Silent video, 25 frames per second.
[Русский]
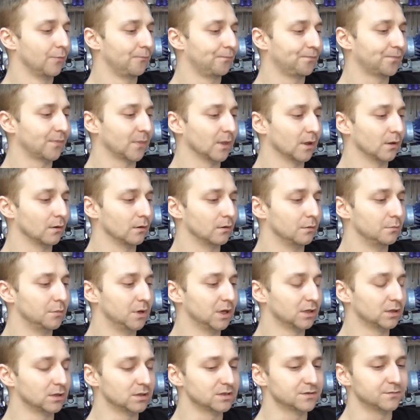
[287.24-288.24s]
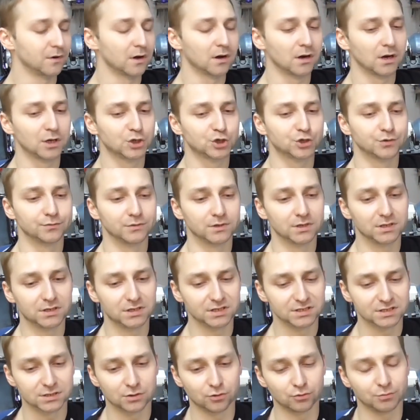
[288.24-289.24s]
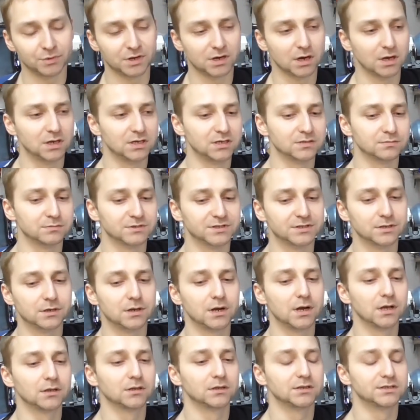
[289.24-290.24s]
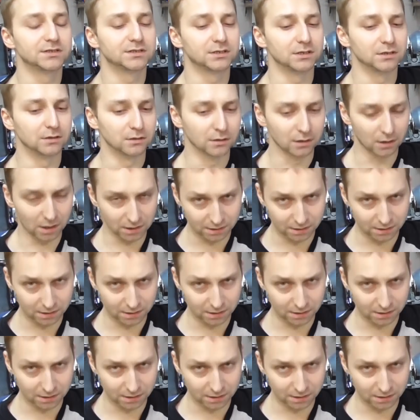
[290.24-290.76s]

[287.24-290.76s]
Э, метод сворачивания дискового механизма секретности,